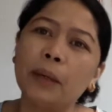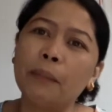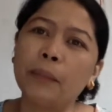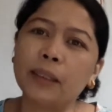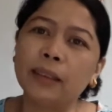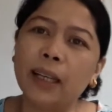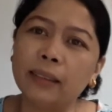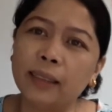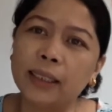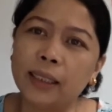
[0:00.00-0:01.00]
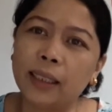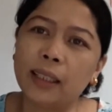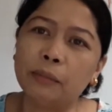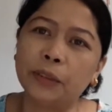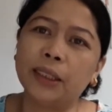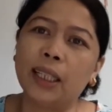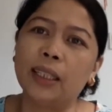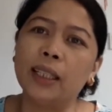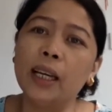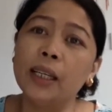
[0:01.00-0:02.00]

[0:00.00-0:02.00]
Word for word: makapaghanda siya ng almusal.